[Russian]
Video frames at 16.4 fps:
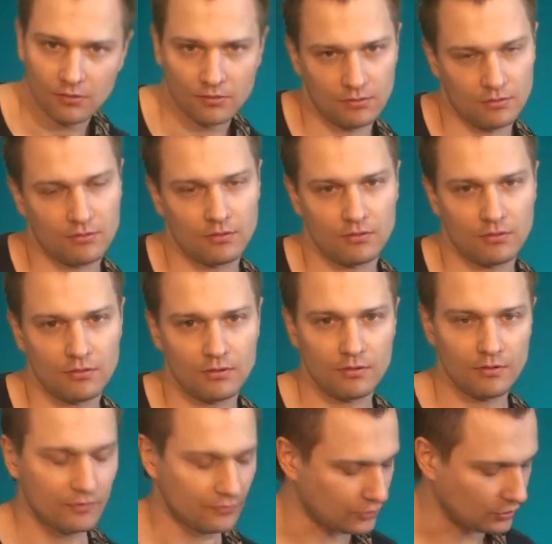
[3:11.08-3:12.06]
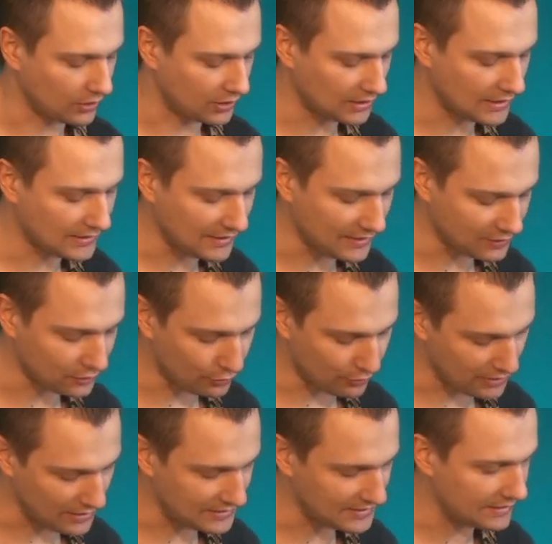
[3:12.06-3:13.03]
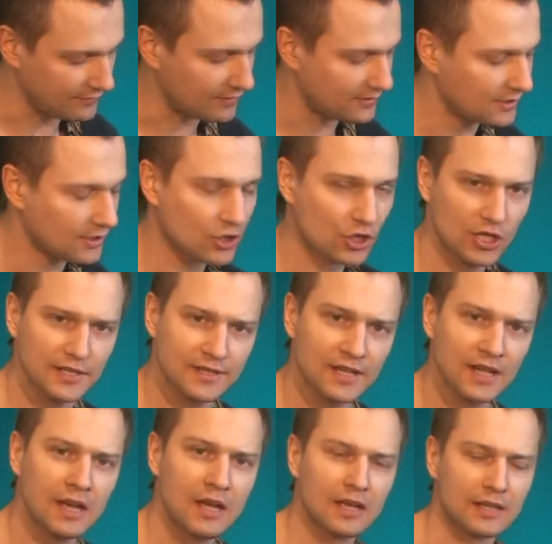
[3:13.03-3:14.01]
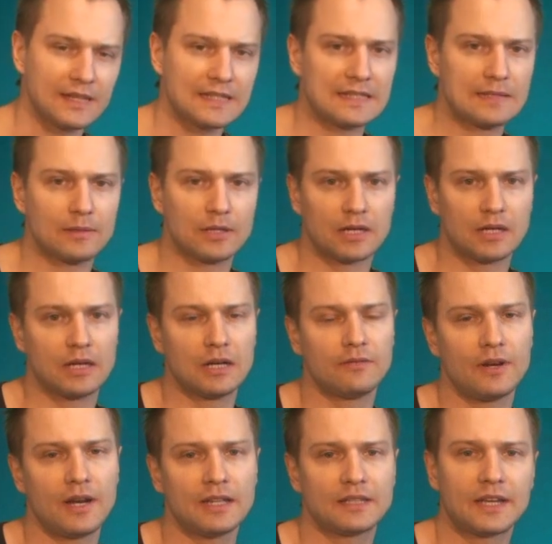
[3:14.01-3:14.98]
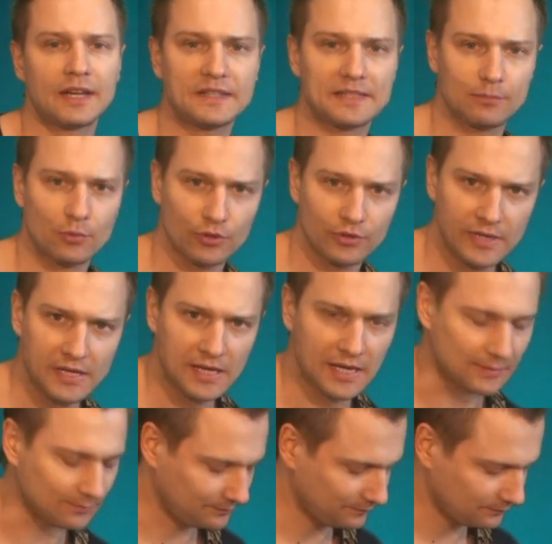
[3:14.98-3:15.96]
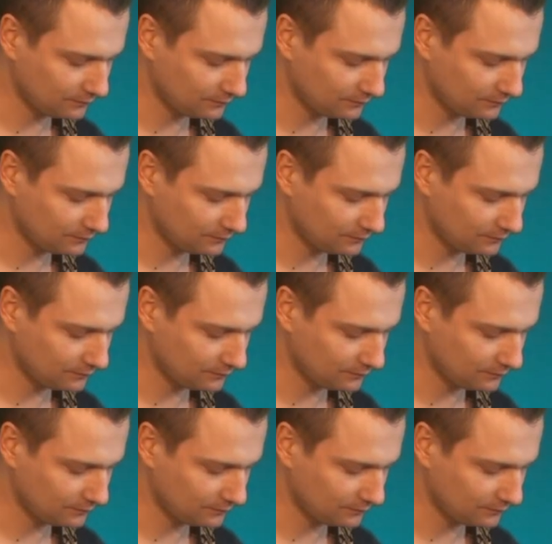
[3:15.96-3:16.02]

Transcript: все-таки на третьей струне 9-6. Если э, вариант Криса Брудрика,